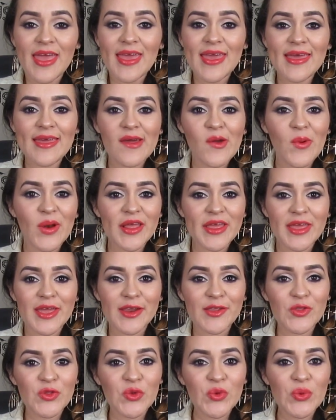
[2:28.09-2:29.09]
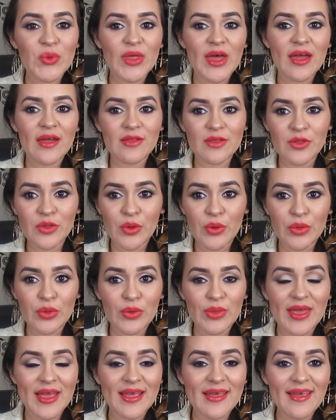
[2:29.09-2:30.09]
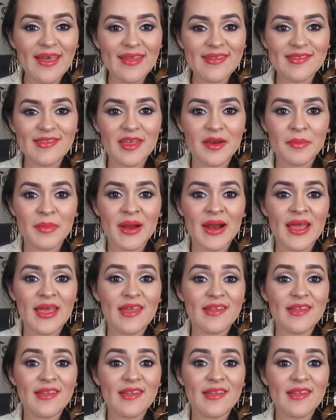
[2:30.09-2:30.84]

y cualquier duda no duden en hacérmela